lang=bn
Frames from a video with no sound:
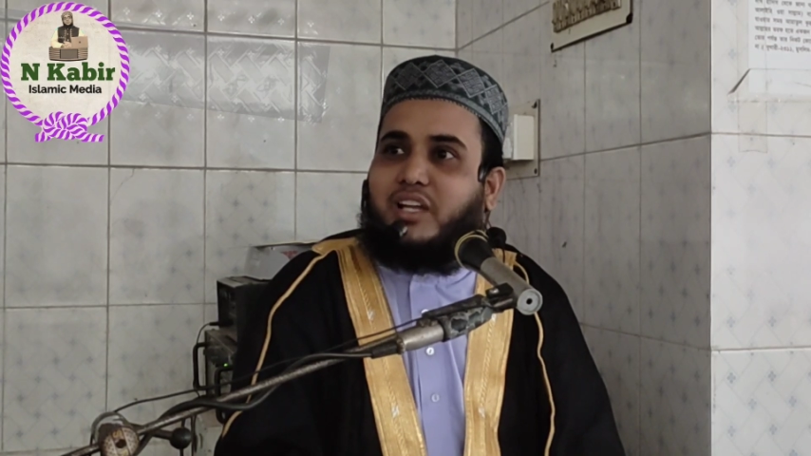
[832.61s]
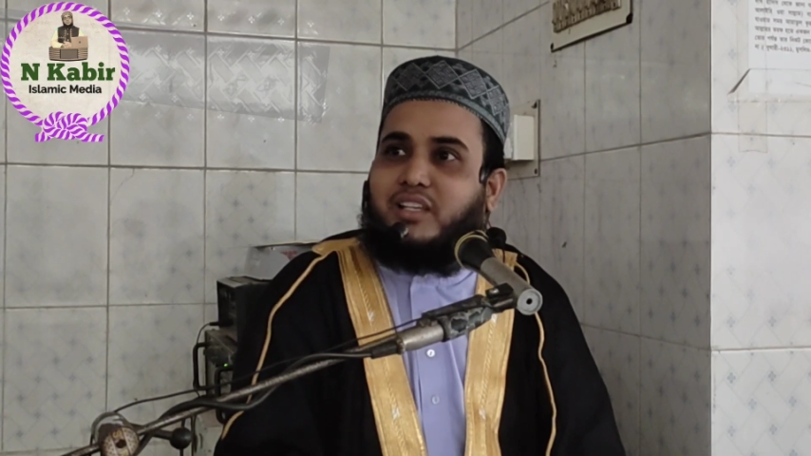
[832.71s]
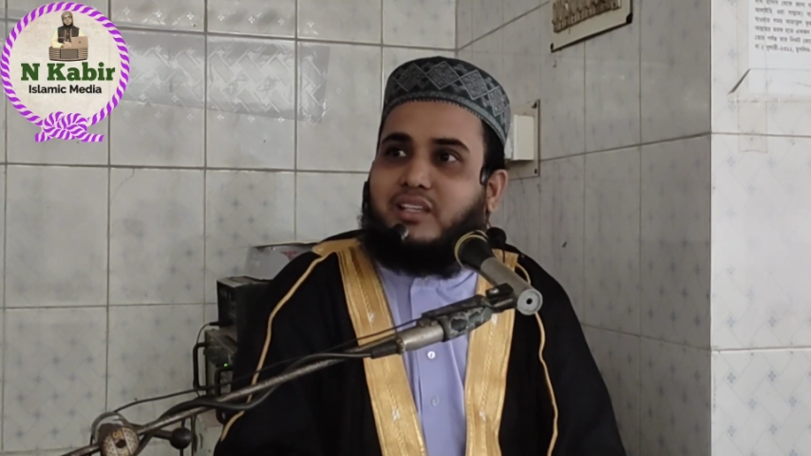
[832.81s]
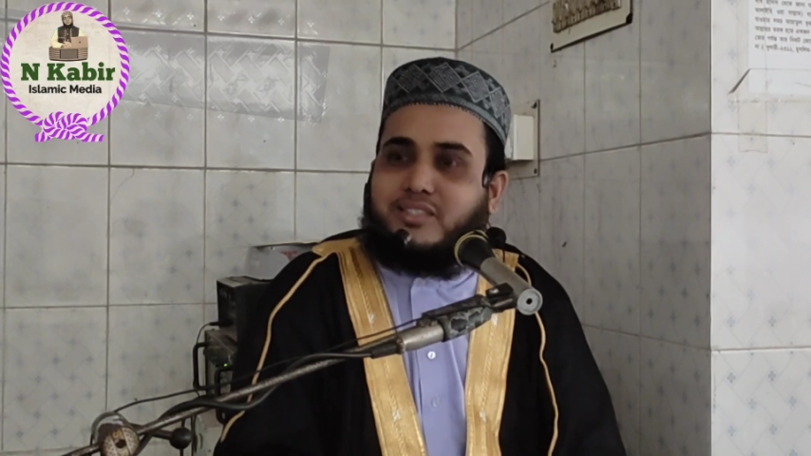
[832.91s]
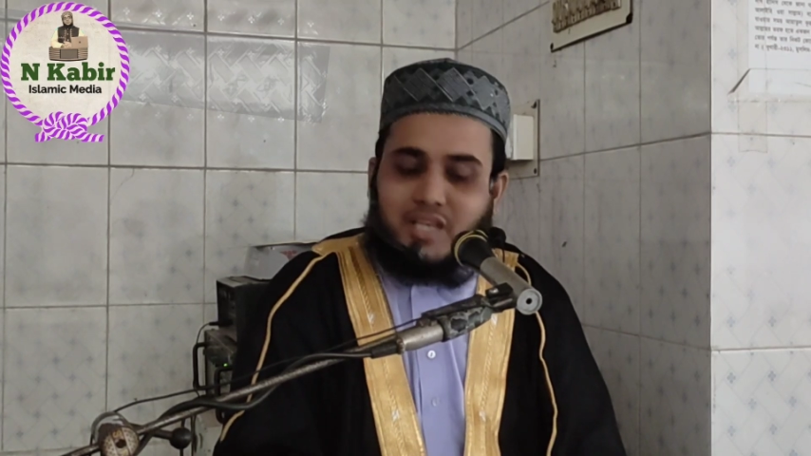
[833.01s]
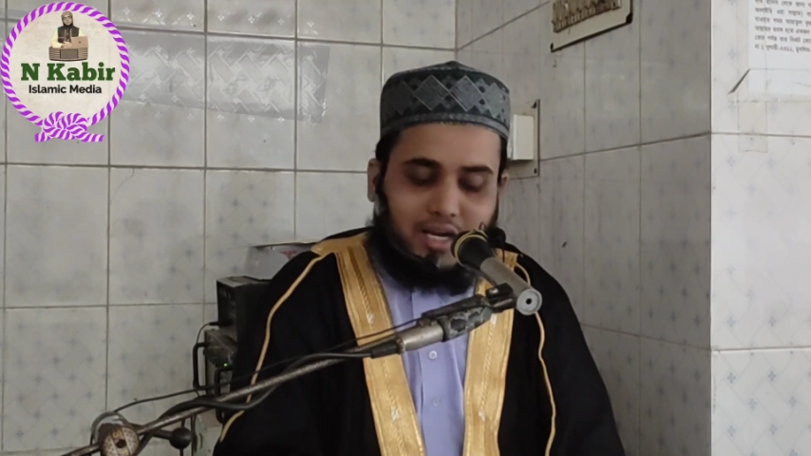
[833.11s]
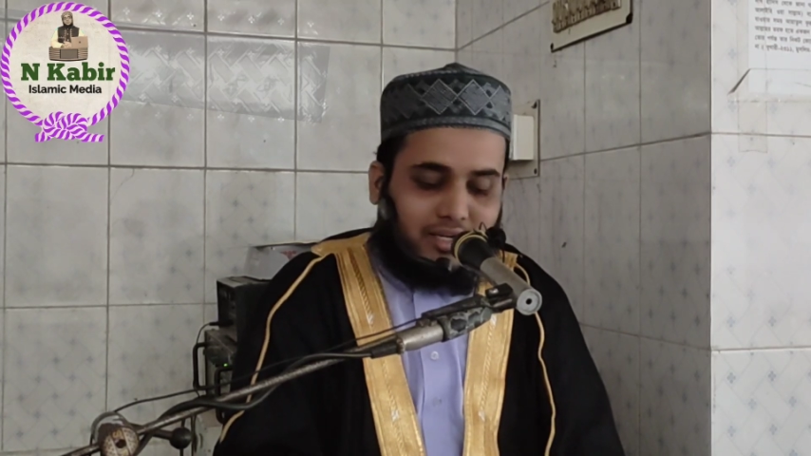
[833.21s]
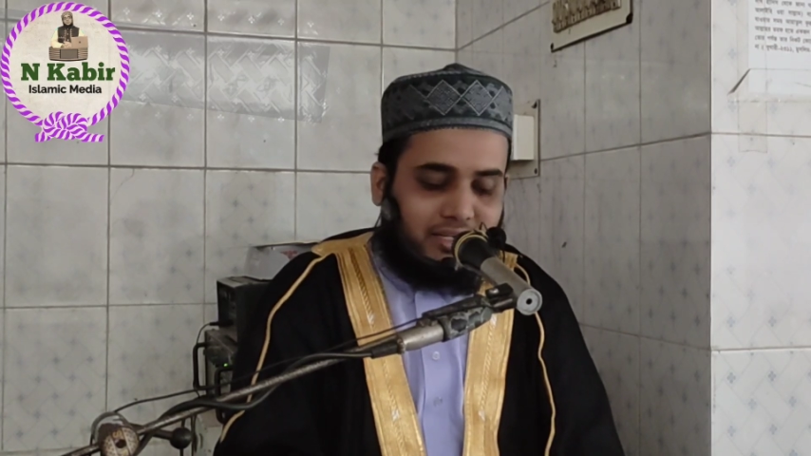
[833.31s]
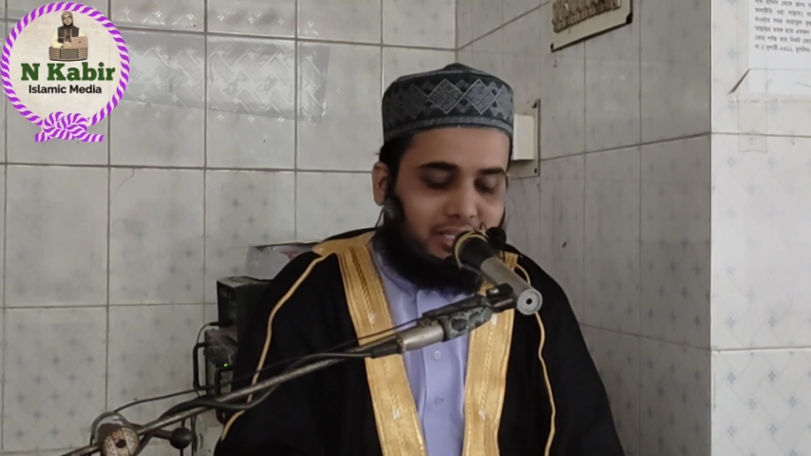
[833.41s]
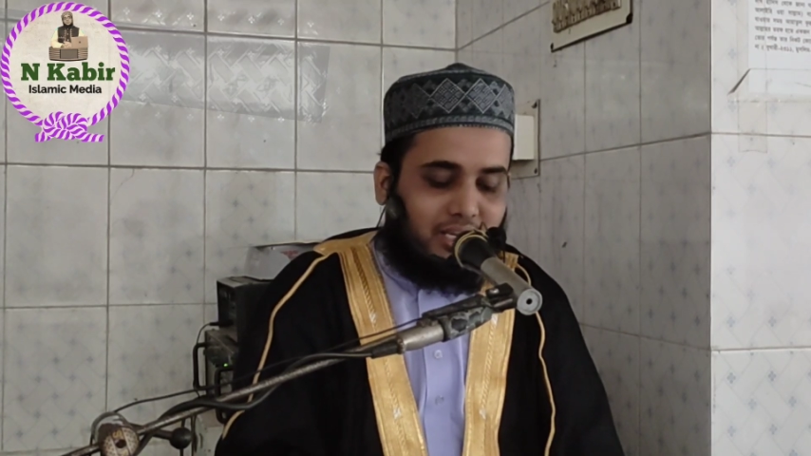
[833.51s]
নাই
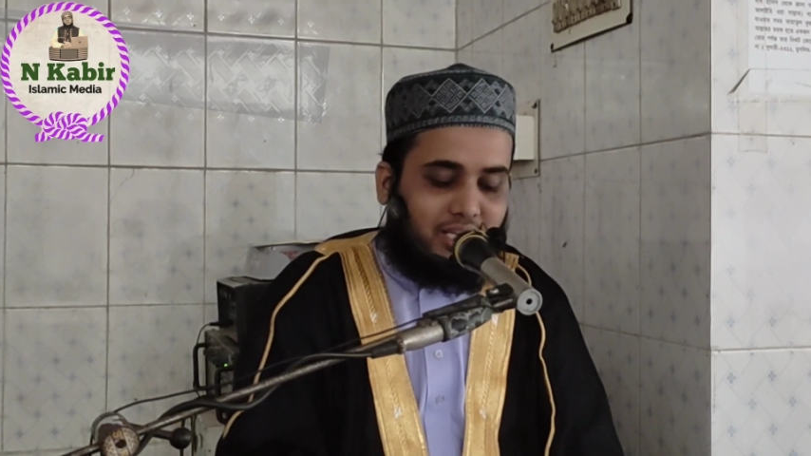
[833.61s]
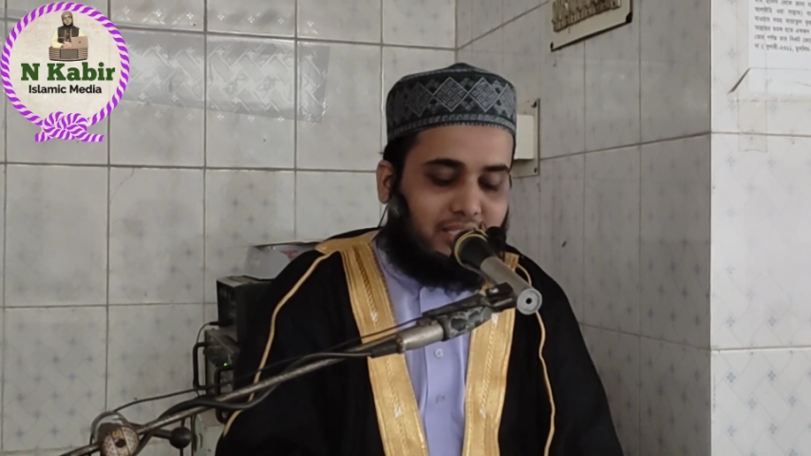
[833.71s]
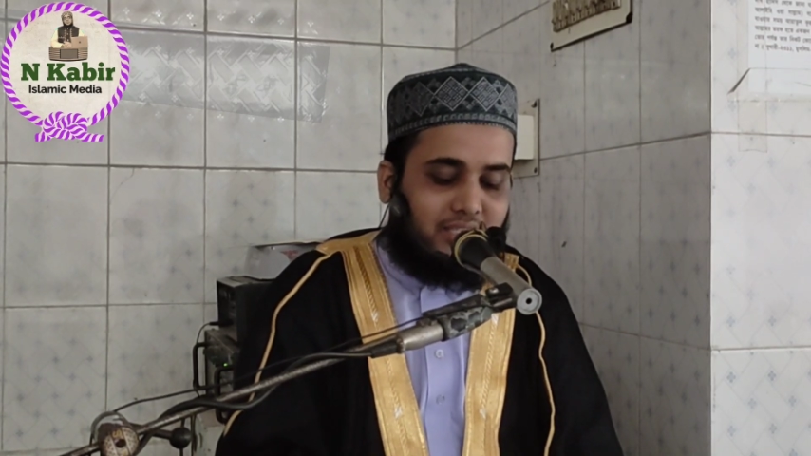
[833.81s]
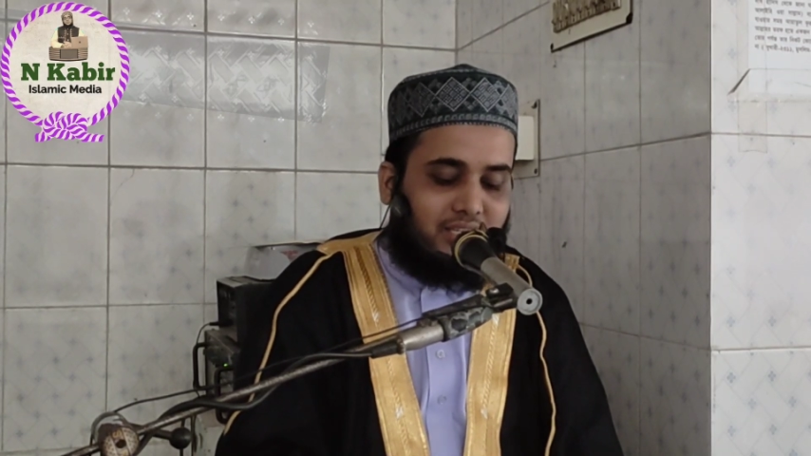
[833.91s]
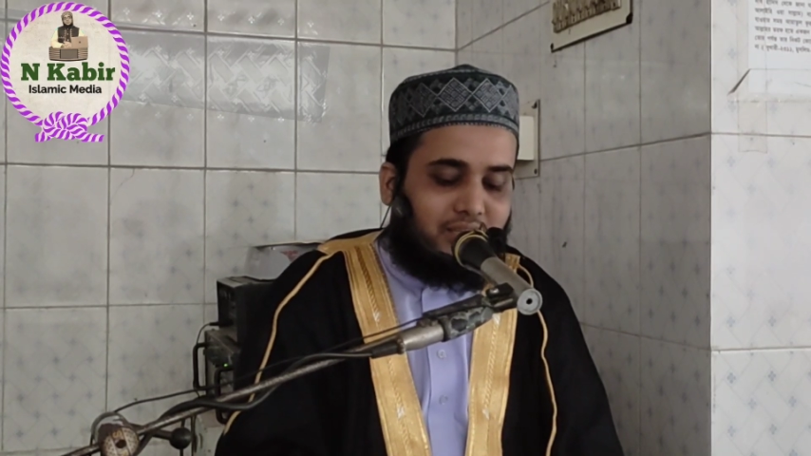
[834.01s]
চাকরি নাই